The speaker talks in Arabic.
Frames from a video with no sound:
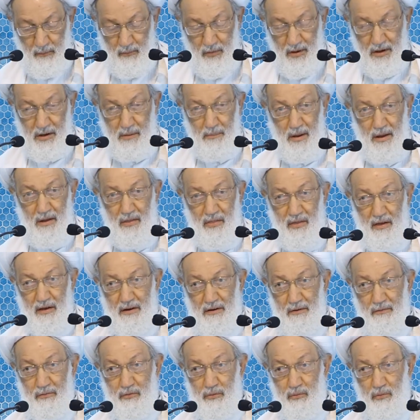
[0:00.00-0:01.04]

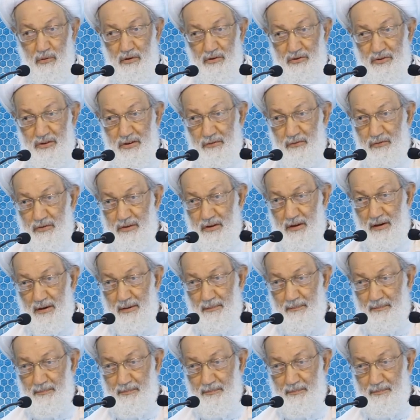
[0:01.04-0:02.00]
ولماذا رفض الاستفتاء؟